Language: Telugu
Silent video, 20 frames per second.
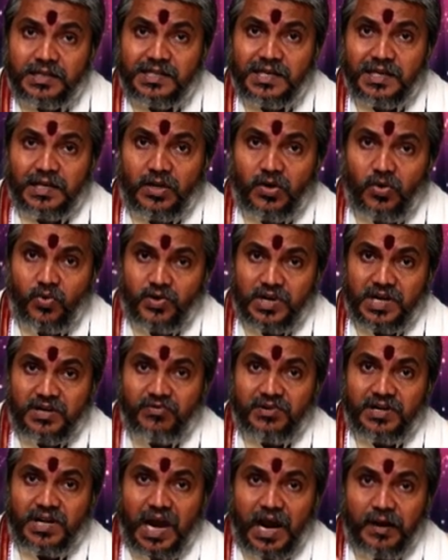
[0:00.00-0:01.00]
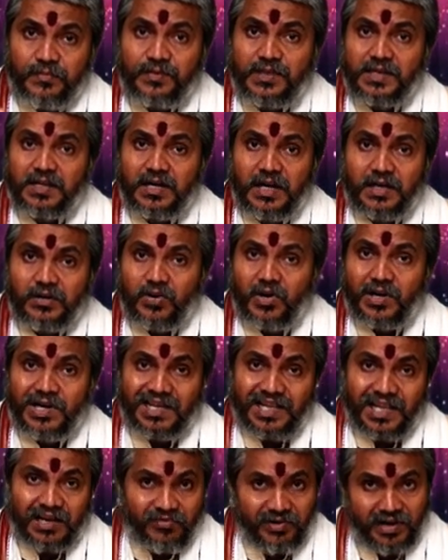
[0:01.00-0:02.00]
నిత్యంలో ఉండేటువంటి ఆప్తీకాదుల
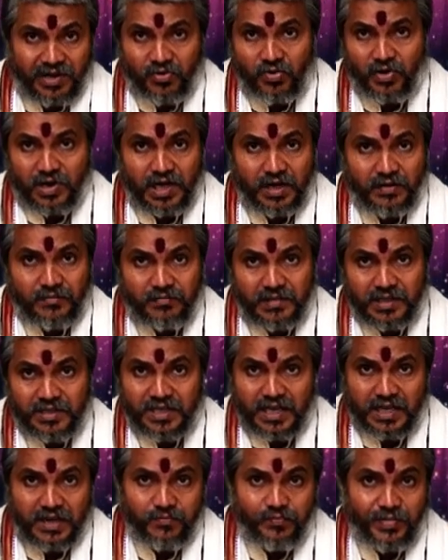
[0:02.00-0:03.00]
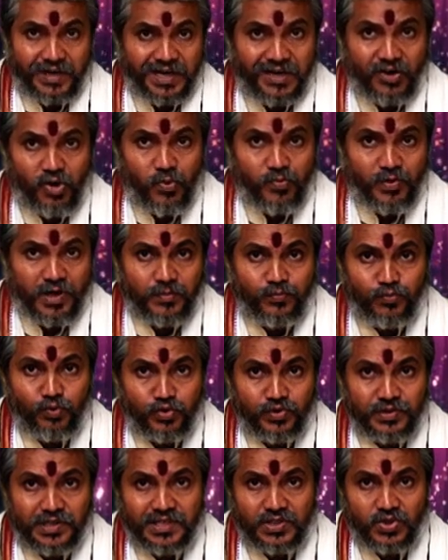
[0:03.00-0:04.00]
యొక్క నిర్వహణ కూడా మధ్యాహ్నం పన్నెండులోపుగా
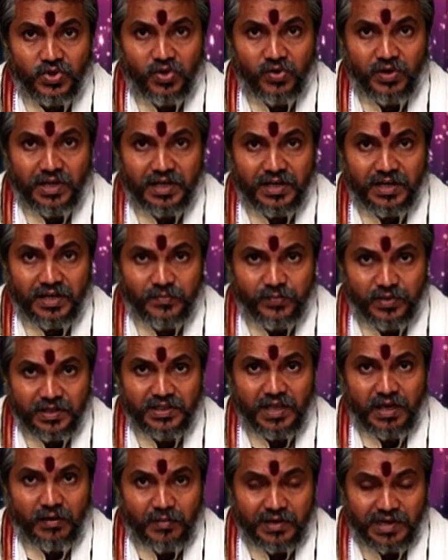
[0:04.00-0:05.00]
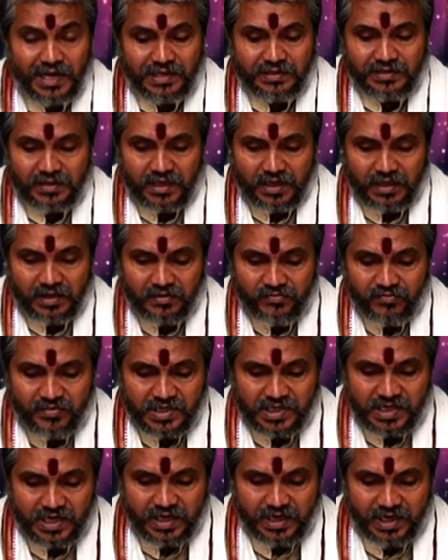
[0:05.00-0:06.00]
పూర్తి చేసుకోవాలని చెప్పి ధర్మశాస్త్ర
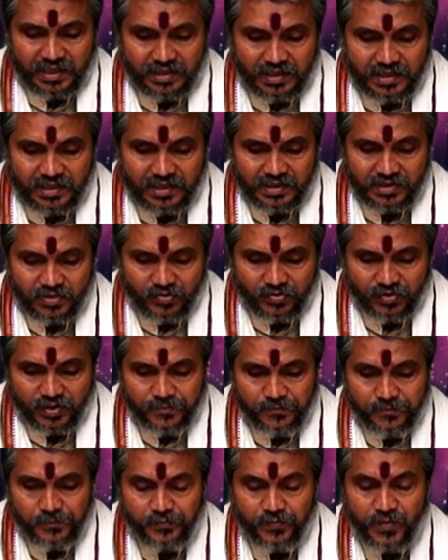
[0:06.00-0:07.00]
విషయంగా తెలియజేస్తోంది